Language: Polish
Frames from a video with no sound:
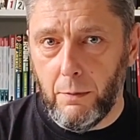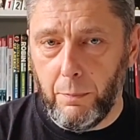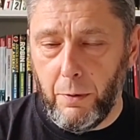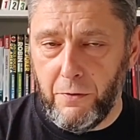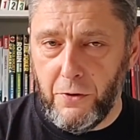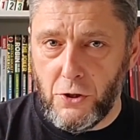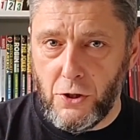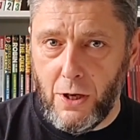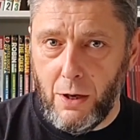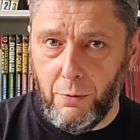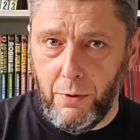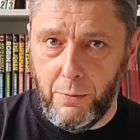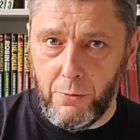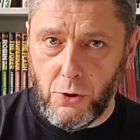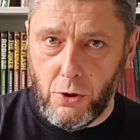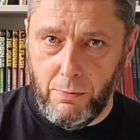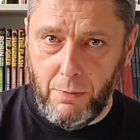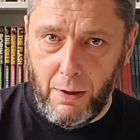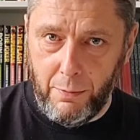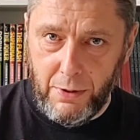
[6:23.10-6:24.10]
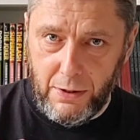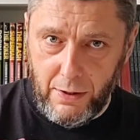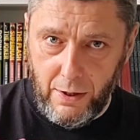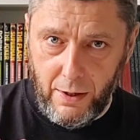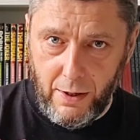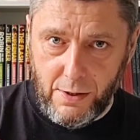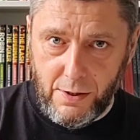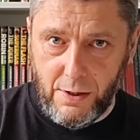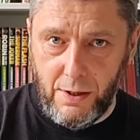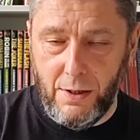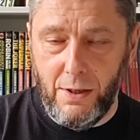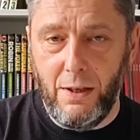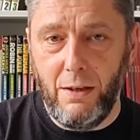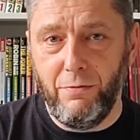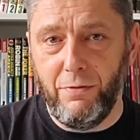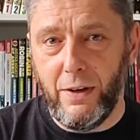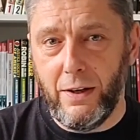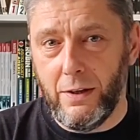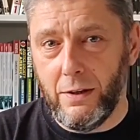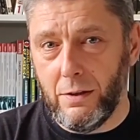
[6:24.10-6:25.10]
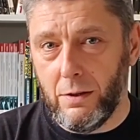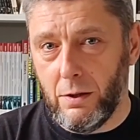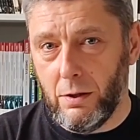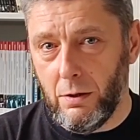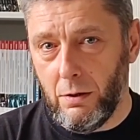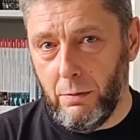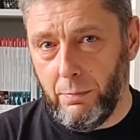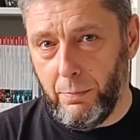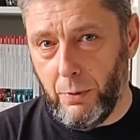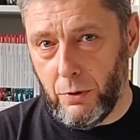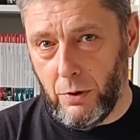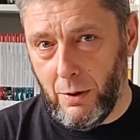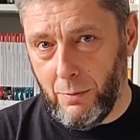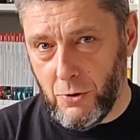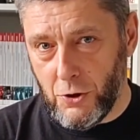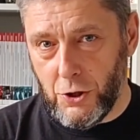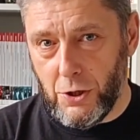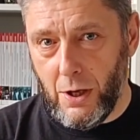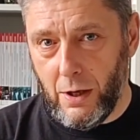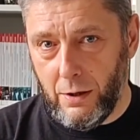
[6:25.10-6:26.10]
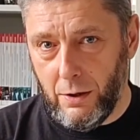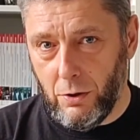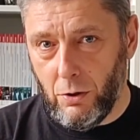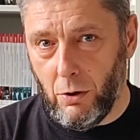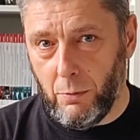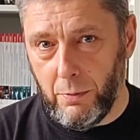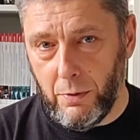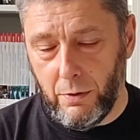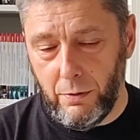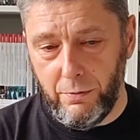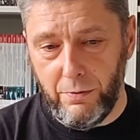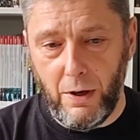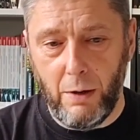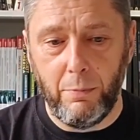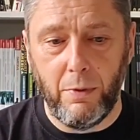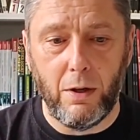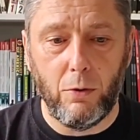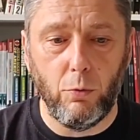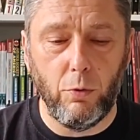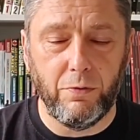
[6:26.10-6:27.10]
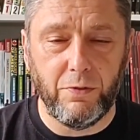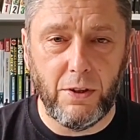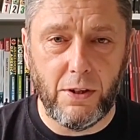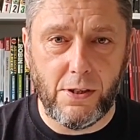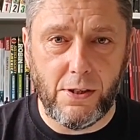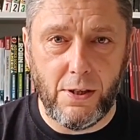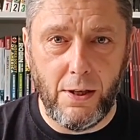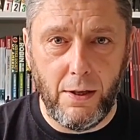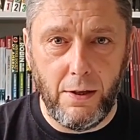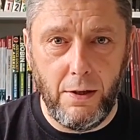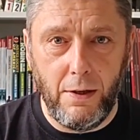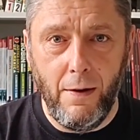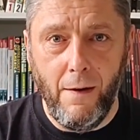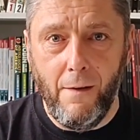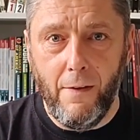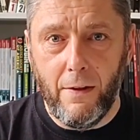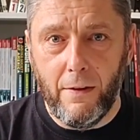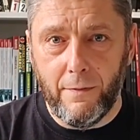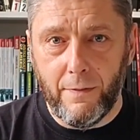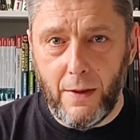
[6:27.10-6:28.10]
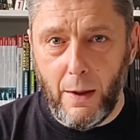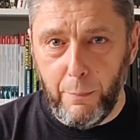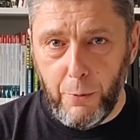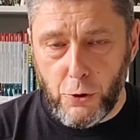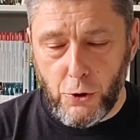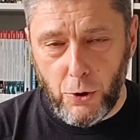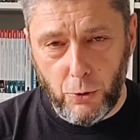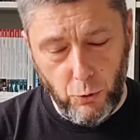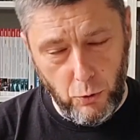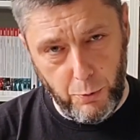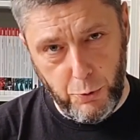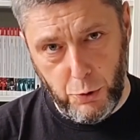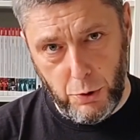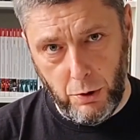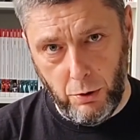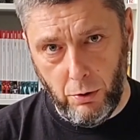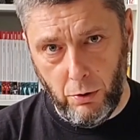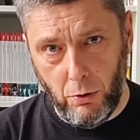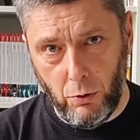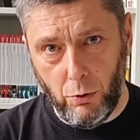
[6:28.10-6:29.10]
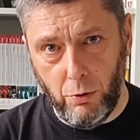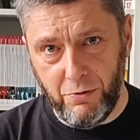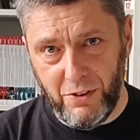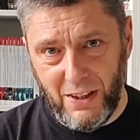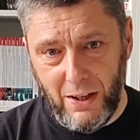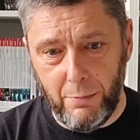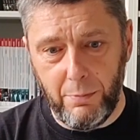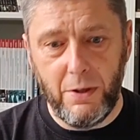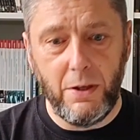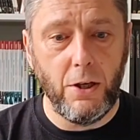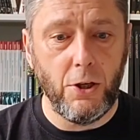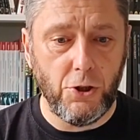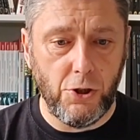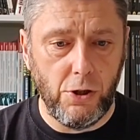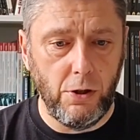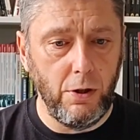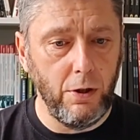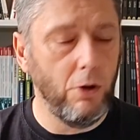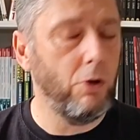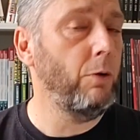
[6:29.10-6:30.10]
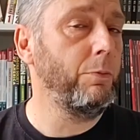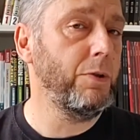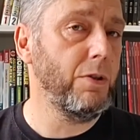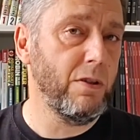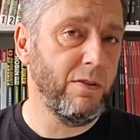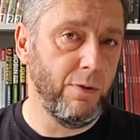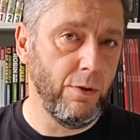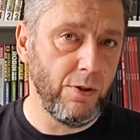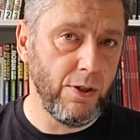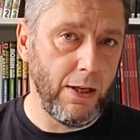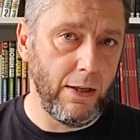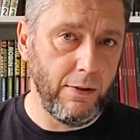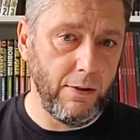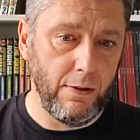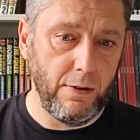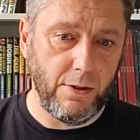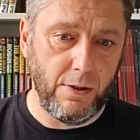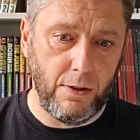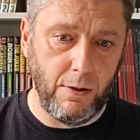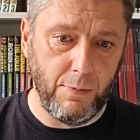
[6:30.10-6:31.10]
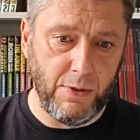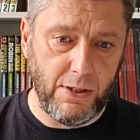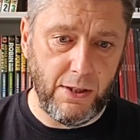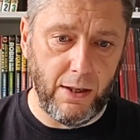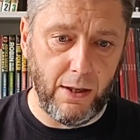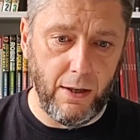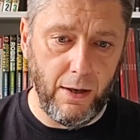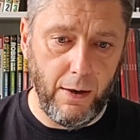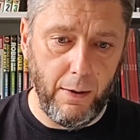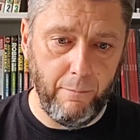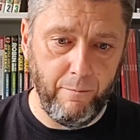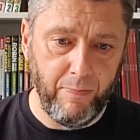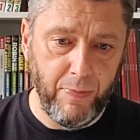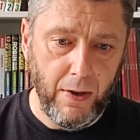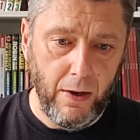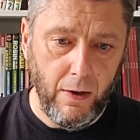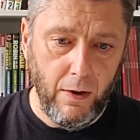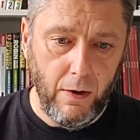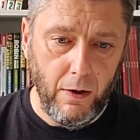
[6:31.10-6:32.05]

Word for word: powiedziałem, że mamy teraz ten event, potem cztery tomy w ramach głównych serii. Na początku przyszłego roku wydamy jeszcze jeden komik związany z tym cyklem,